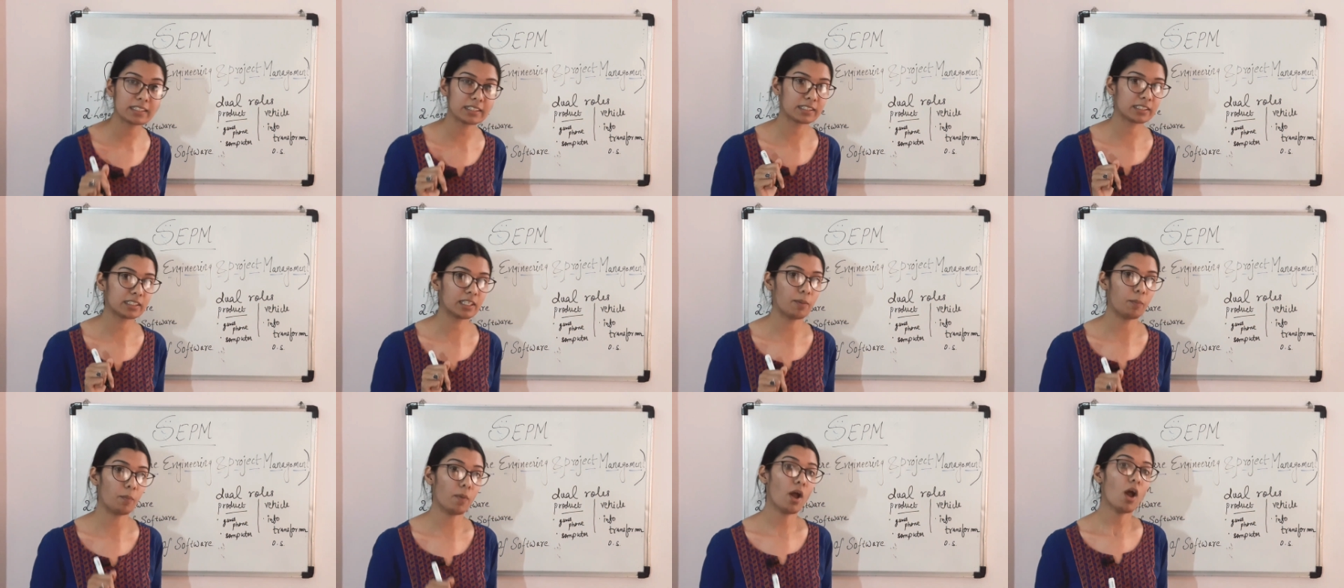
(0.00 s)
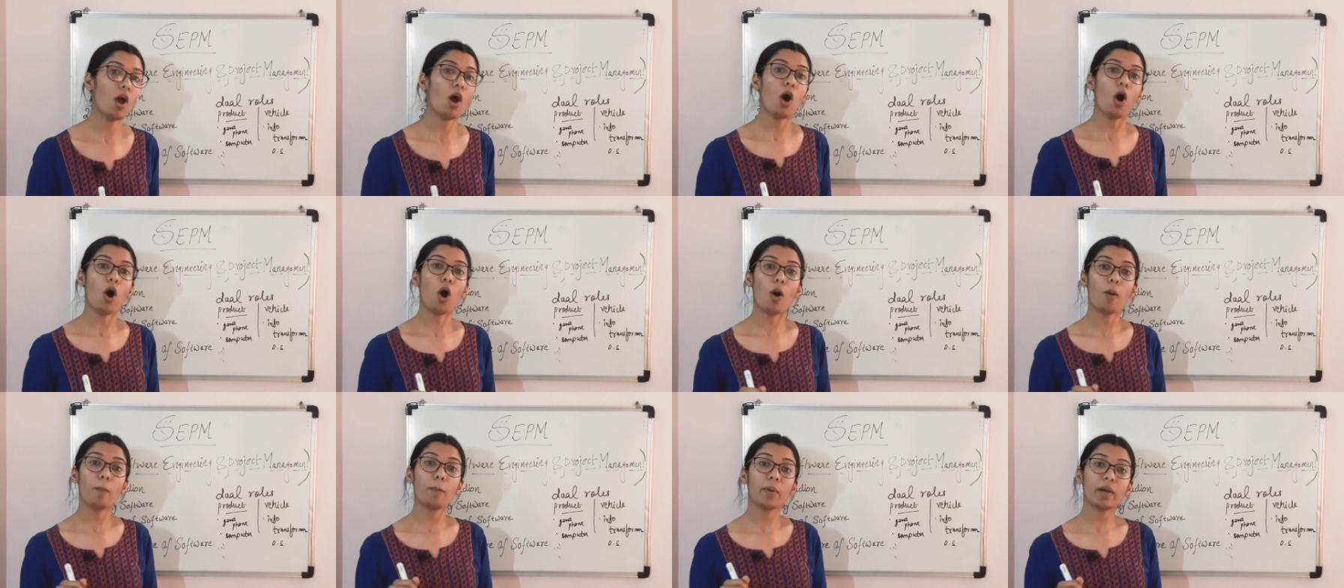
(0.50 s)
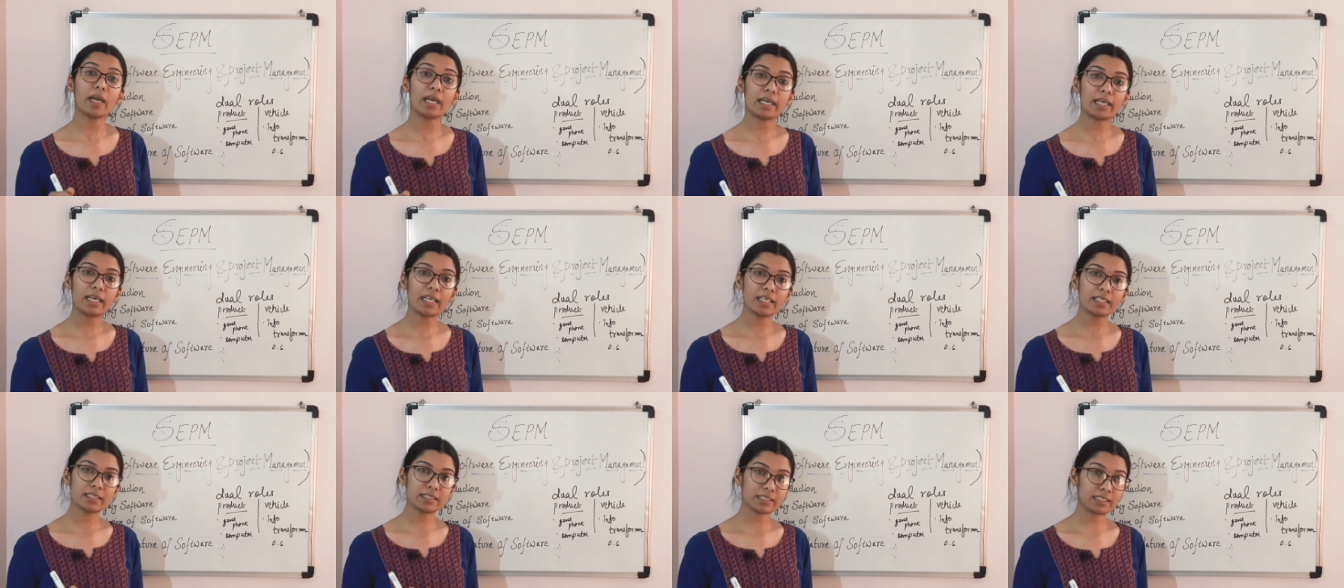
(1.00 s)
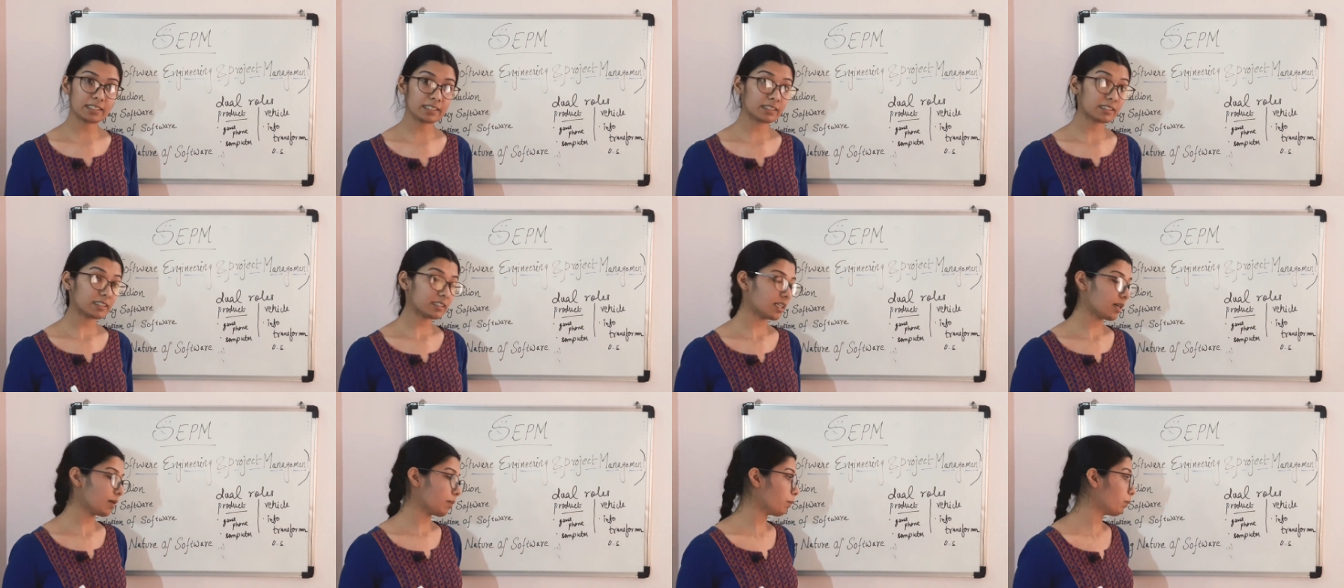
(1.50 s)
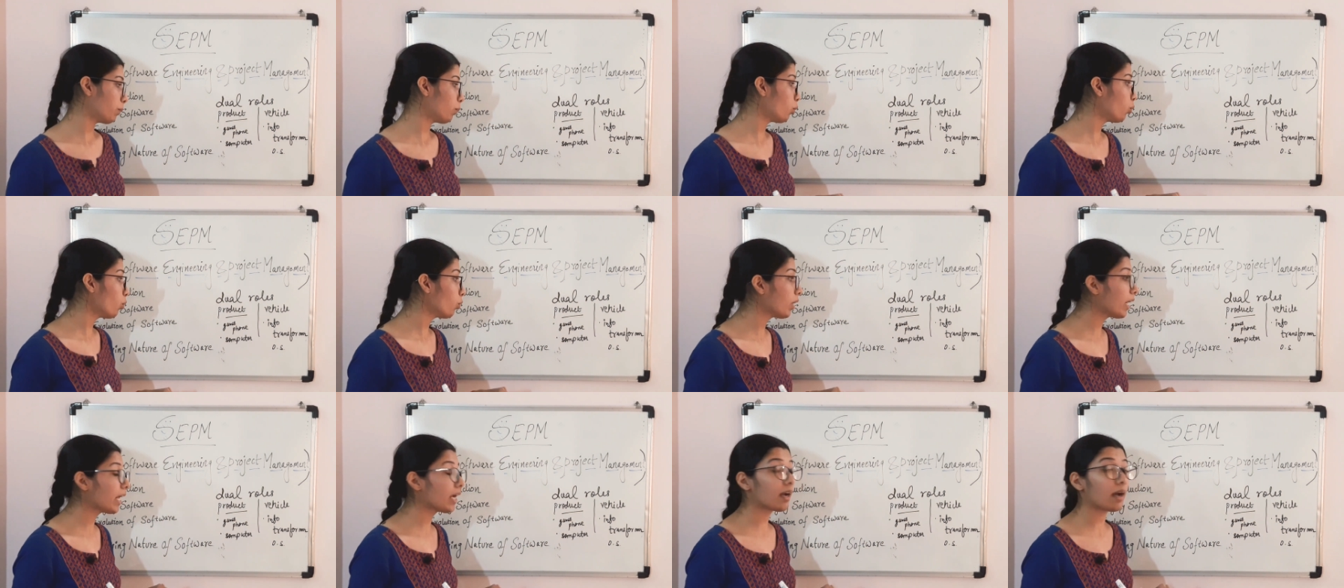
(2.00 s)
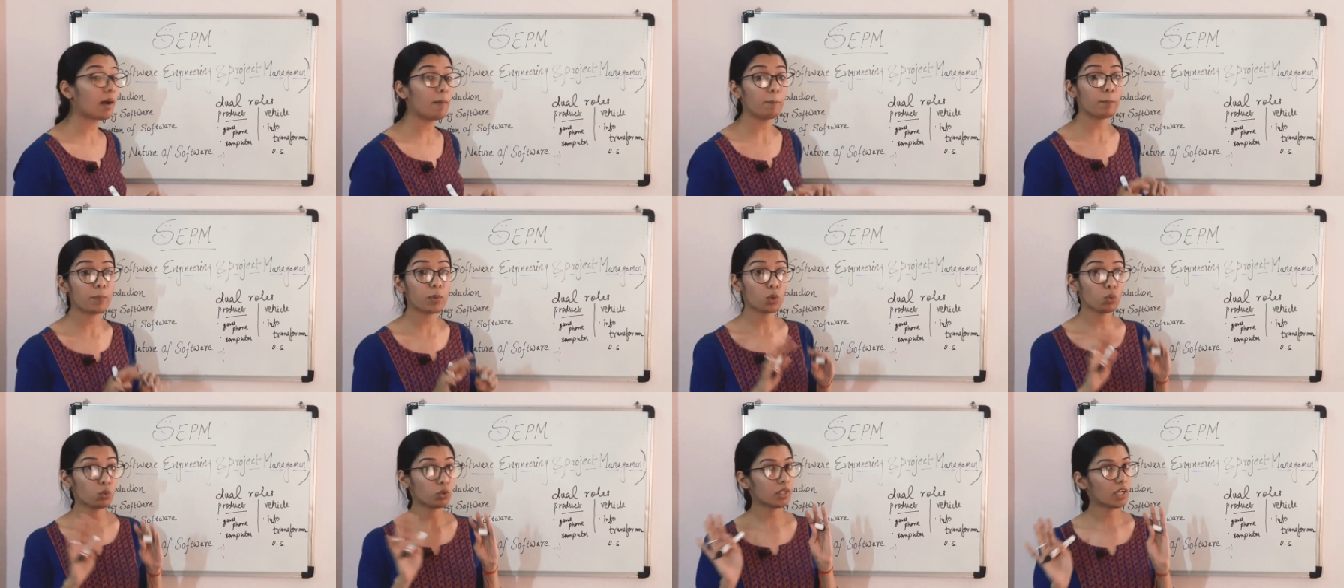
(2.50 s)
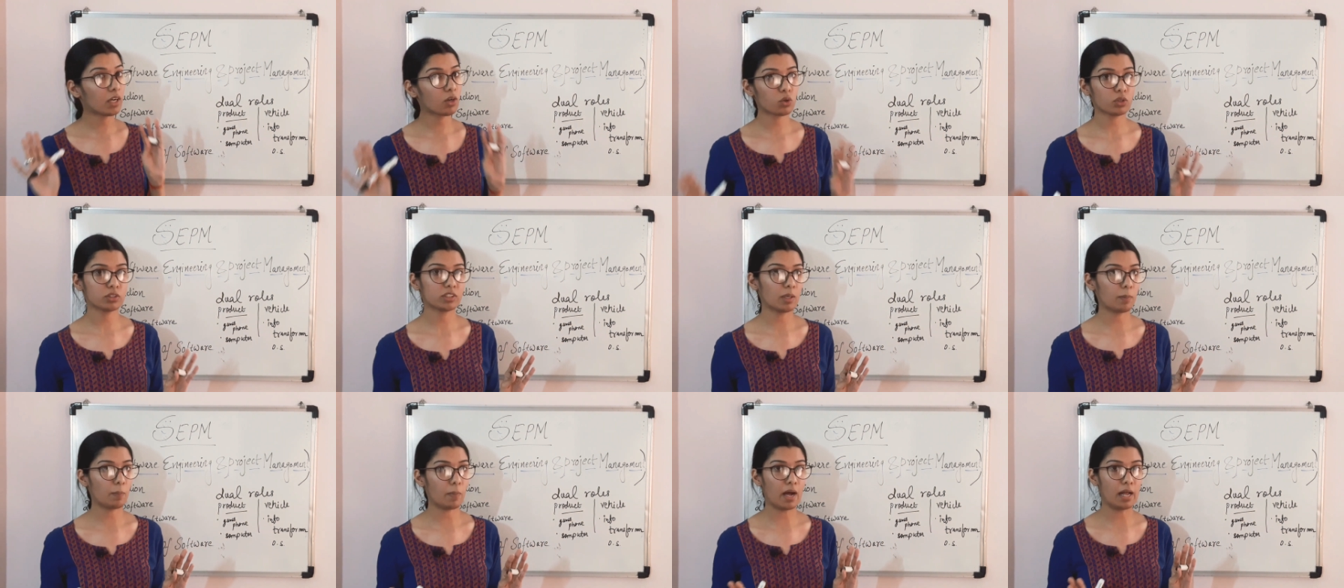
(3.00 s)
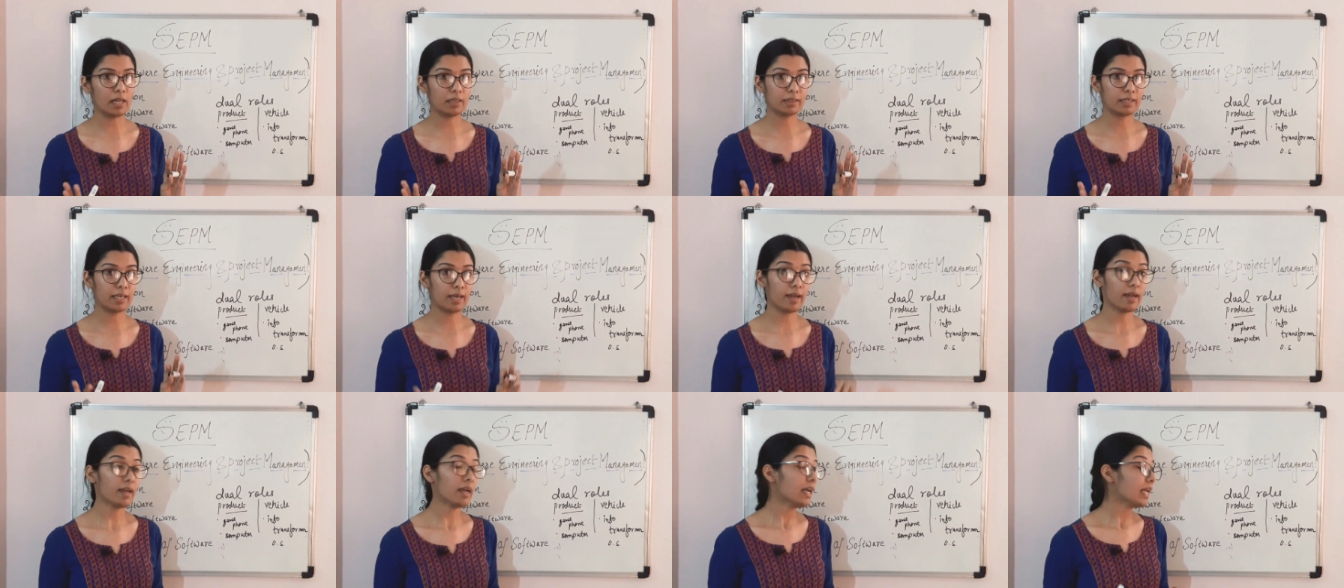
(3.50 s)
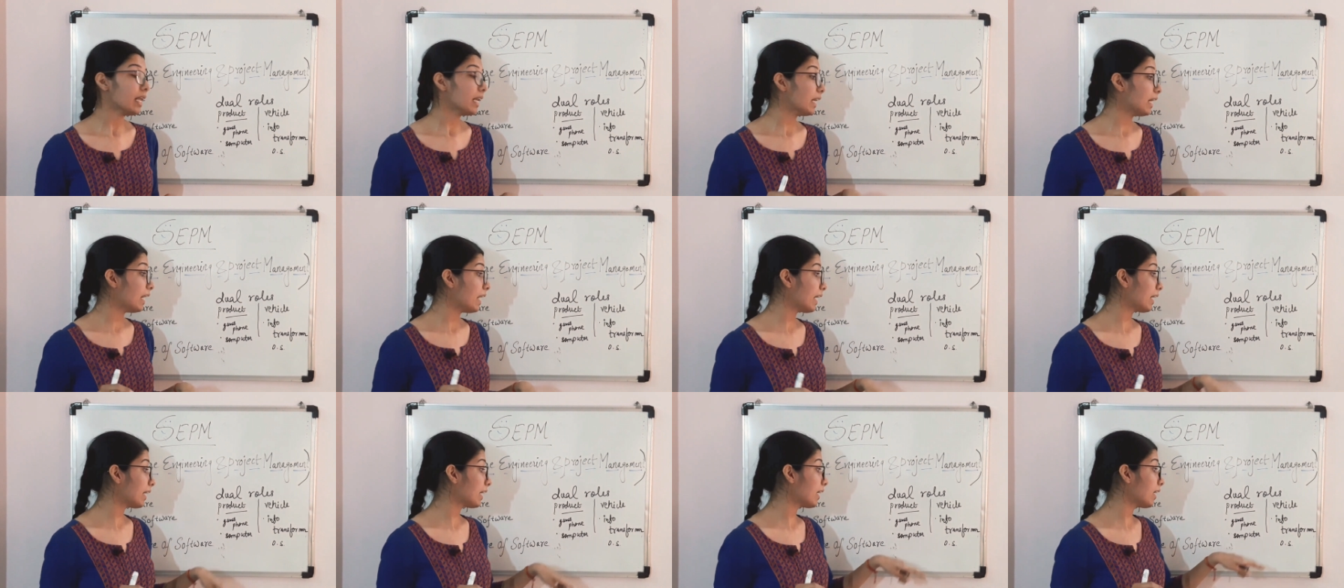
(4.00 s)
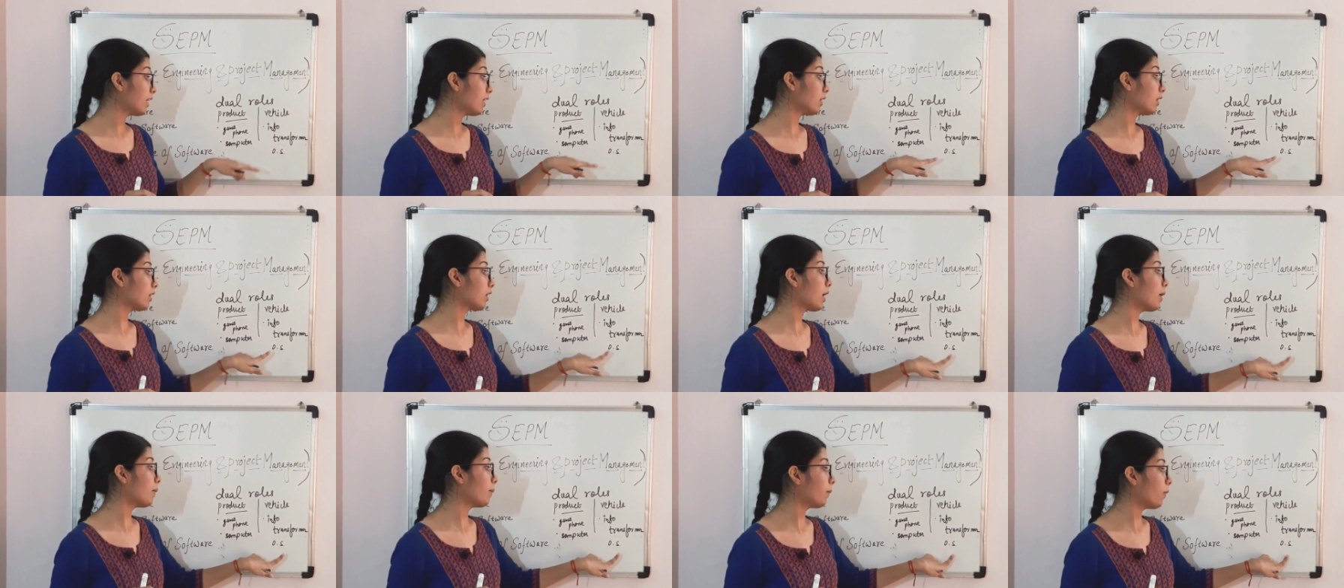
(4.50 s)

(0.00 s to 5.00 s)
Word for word: सिस्टम ऑपरेटिंग सिस्टम पूरे कंप्यूटर को संभालता है लेकिन